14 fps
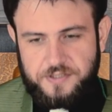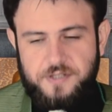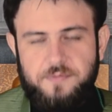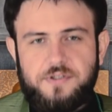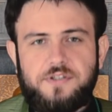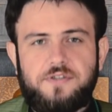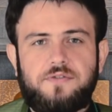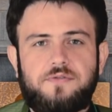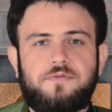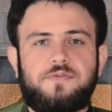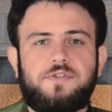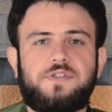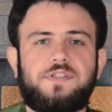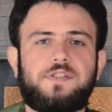Chama
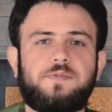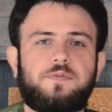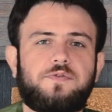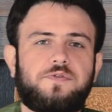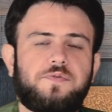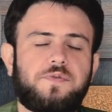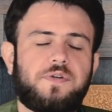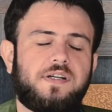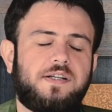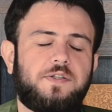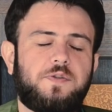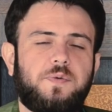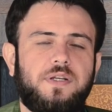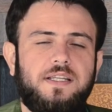os discípulos num
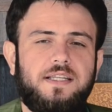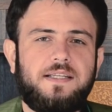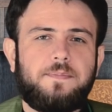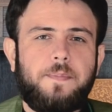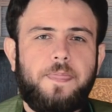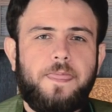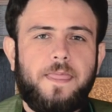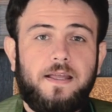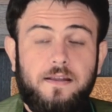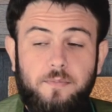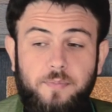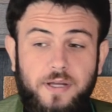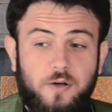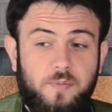canto ali,
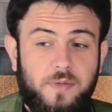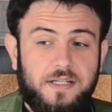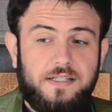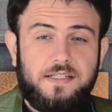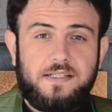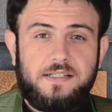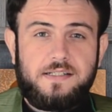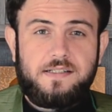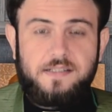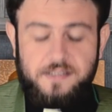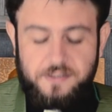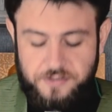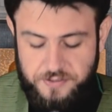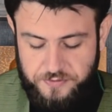pega uma
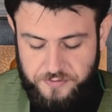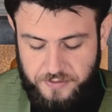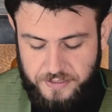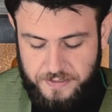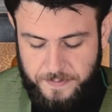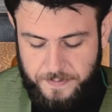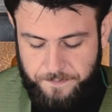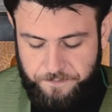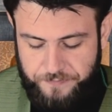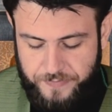criança e diz: "Olha,